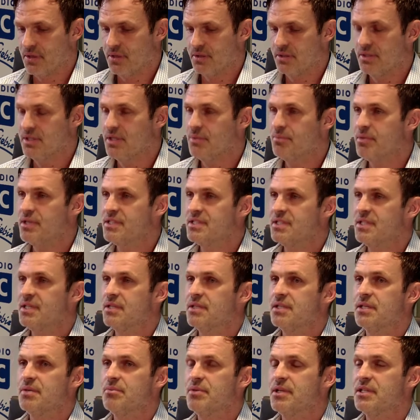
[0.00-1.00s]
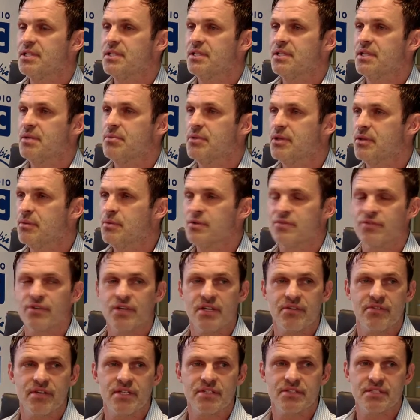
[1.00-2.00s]
nie, będzie, nie, ben, nie będą już
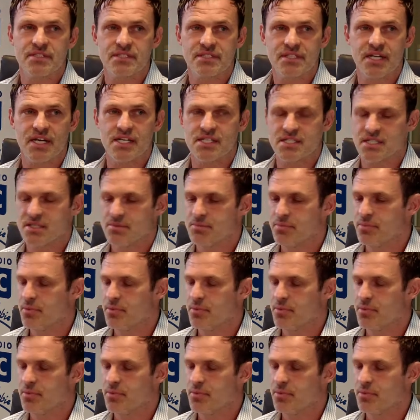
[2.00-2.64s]
wygrywać z każdym